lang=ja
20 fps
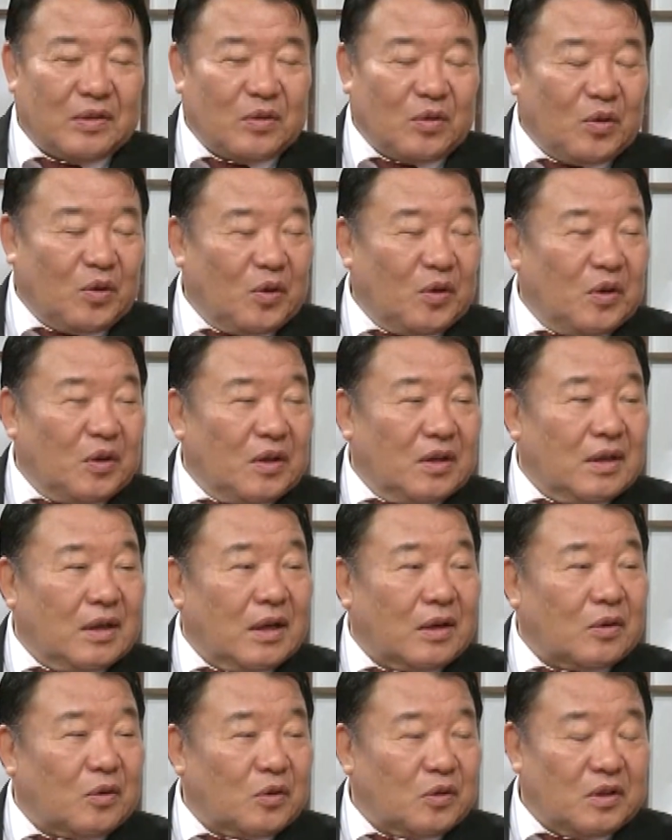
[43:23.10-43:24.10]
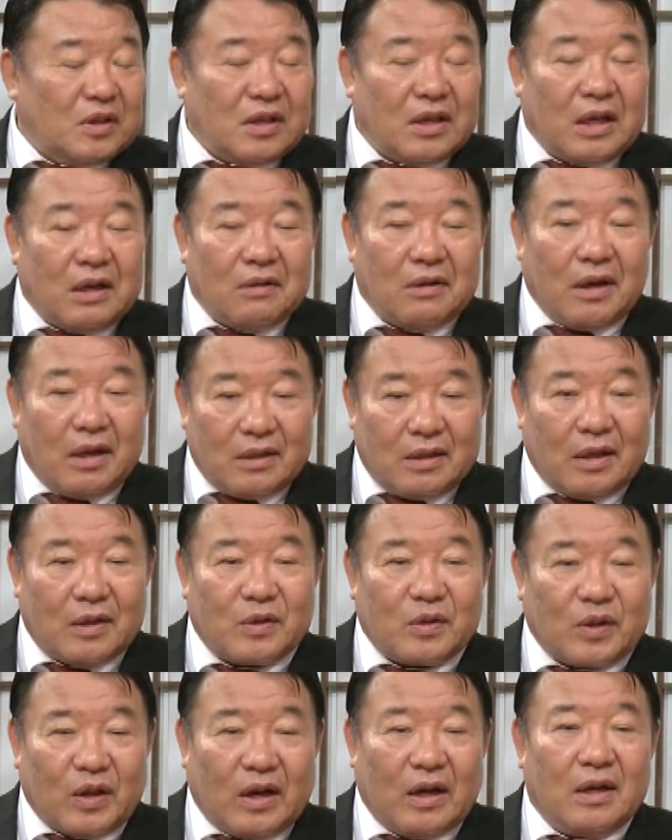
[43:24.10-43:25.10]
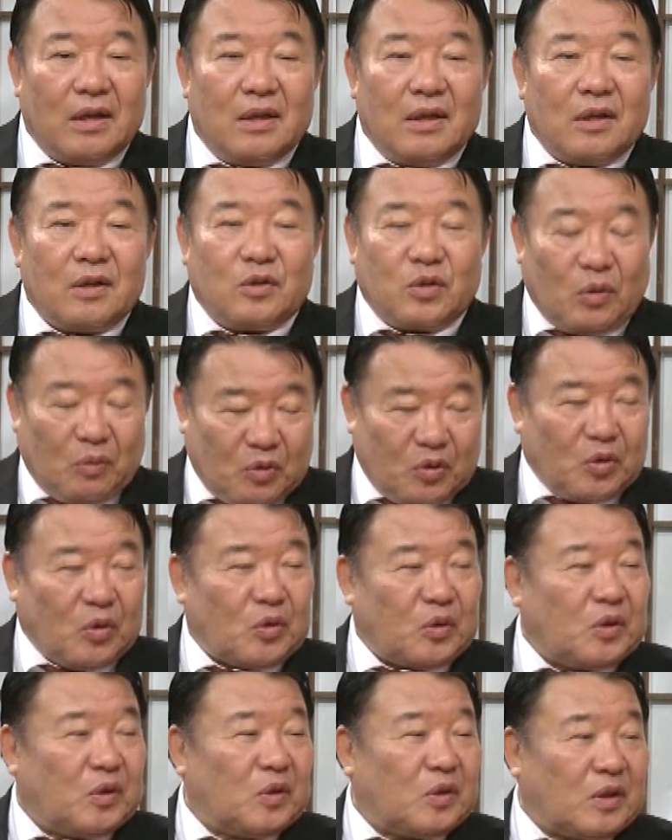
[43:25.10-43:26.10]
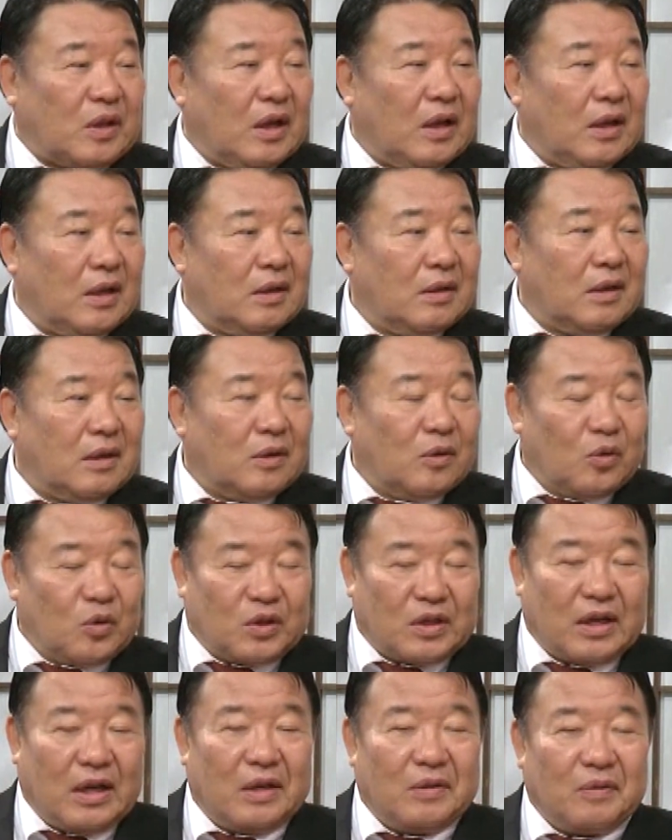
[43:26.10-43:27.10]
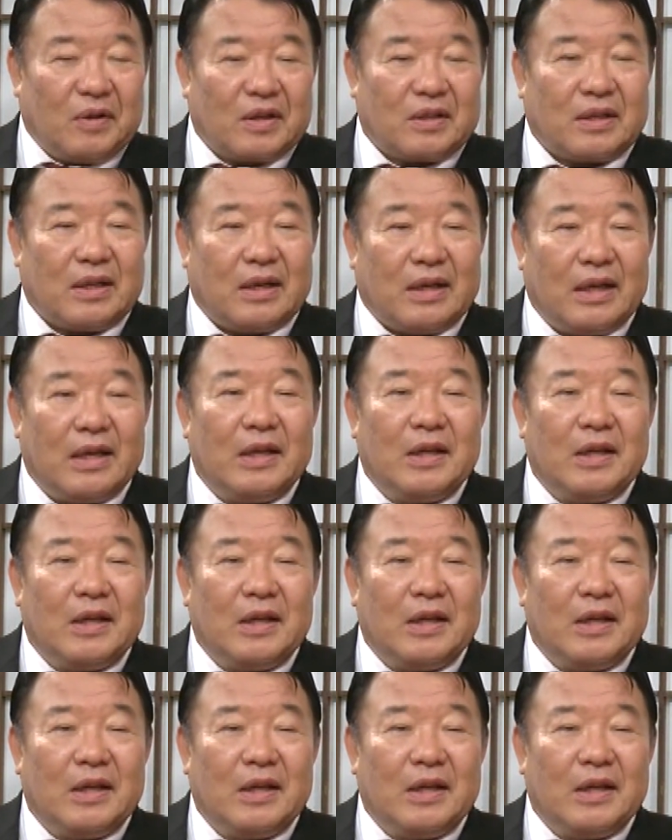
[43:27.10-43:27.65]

のあの人間は何だっつったらクソ袋って言った老師がいましてね